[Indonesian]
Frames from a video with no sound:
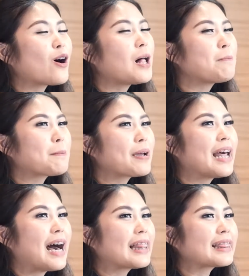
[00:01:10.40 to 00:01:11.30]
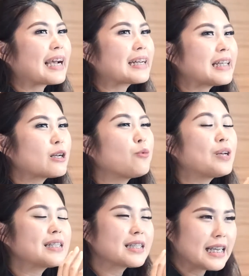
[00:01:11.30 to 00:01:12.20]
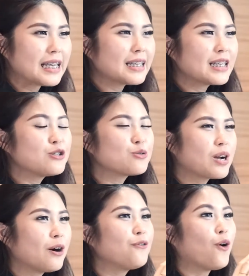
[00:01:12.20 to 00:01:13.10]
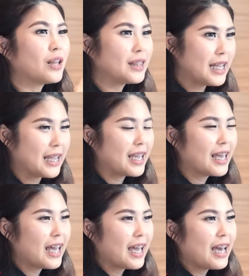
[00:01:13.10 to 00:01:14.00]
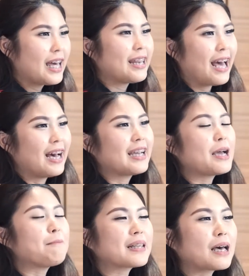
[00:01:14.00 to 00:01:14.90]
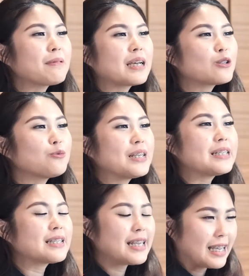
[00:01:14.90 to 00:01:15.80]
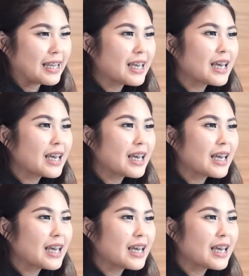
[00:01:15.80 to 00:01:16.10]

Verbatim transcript: soal perbedaan teknik whisking dan juga folding. Nah, yang pertama itu whisking.